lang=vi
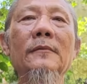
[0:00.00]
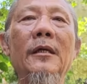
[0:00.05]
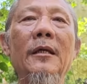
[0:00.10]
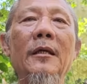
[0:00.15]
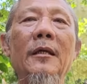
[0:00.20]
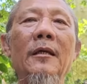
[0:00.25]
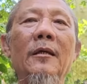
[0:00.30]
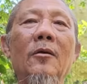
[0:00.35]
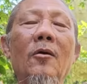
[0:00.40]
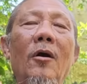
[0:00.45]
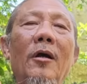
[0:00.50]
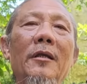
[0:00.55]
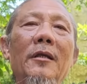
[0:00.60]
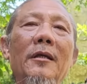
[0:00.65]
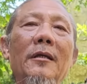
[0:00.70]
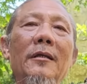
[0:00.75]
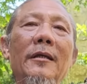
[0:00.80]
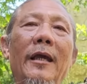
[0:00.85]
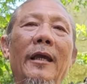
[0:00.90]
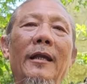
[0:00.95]
Thì coi
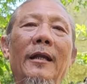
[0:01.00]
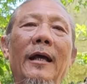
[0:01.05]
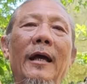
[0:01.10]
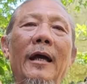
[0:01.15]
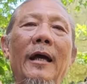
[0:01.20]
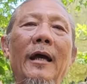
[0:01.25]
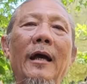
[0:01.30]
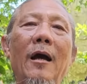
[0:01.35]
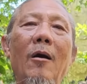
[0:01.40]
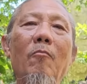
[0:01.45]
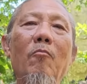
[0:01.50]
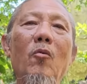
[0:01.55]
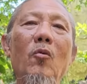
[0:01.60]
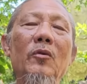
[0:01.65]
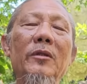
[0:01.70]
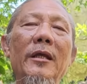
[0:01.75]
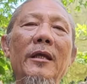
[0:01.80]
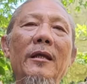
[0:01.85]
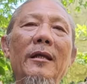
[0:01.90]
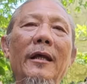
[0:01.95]
như vậy là ông
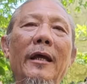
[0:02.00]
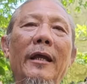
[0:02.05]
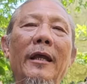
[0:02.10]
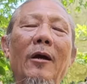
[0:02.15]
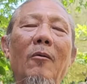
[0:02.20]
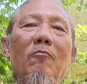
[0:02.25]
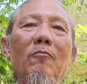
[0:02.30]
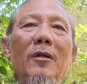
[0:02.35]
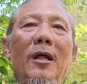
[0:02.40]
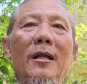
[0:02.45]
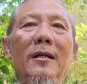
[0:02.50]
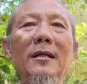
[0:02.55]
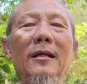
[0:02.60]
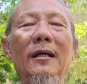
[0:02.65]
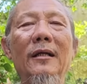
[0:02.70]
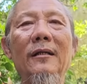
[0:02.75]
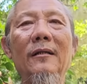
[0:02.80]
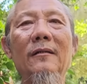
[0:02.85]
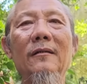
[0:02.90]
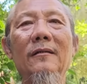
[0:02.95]
Putin này ổng định
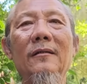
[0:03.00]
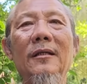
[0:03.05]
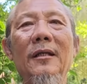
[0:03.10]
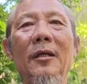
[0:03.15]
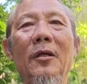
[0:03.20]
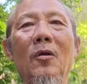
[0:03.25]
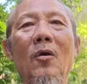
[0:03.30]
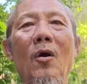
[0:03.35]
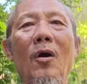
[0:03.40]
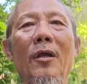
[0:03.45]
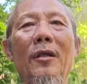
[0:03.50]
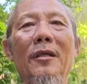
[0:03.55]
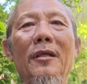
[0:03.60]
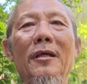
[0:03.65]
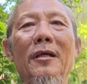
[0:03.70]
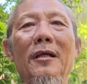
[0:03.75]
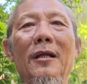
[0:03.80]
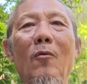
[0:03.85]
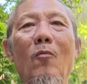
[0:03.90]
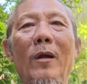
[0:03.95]
đó, thì coi
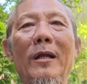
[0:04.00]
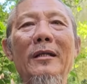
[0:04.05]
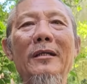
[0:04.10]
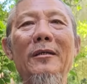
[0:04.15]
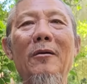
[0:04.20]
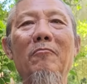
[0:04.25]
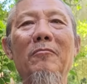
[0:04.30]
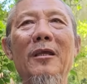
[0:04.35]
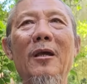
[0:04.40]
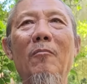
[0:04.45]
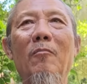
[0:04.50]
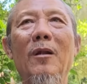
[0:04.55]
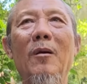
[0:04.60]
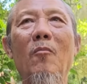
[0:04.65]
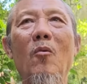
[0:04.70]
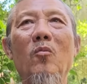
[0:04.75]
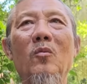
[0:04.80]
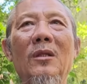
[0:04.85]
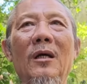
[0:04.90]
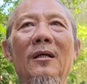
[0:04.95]
như là quánh trong vòng là
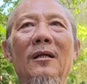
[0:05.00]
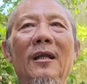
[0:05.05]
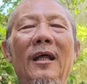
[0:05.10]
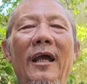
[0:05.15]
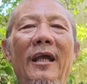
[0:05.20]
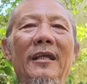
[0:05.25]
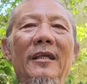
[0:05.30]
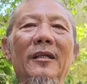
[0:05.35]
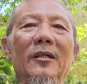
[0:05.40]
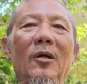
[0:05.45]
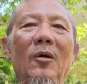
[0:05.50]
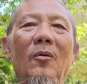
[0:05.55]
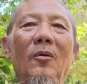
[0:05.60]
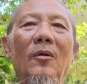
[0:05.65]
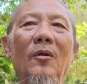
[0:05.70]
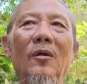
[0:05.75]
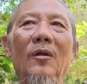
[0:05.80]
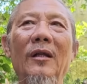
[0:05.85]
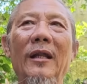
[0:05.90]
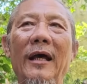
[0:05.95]
một tuần lễ gì thôi
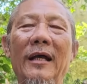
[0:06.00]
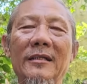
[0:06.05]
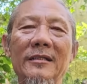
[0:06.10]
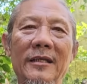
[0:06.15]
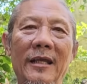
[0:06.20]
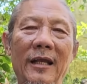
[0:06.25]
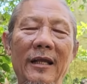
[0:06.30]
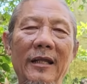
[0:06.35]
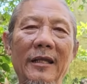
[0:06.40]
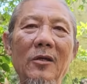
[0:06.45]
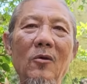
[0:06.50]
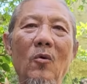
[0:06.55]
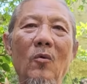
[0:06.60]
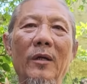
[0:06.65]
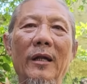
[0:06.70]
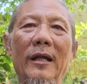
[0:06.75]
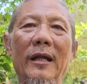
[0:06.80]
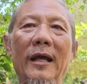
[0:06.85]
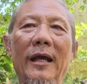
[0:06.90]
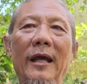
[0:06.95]
là sẽ lấy
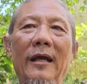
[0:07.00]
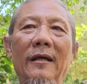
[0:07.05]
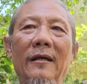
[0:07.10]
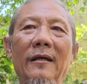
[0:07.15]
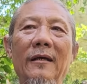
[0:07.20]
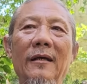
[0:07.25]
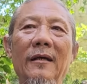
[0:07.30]
Ukraine.